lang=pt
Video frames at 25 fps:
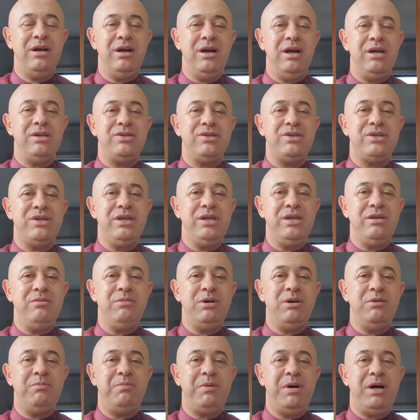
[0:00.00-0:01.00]

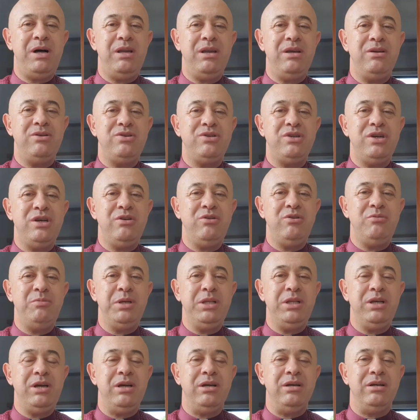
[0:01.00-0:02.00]
acima para te
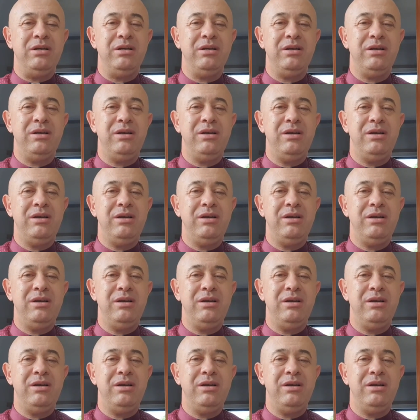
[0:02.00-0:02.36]
iluminar,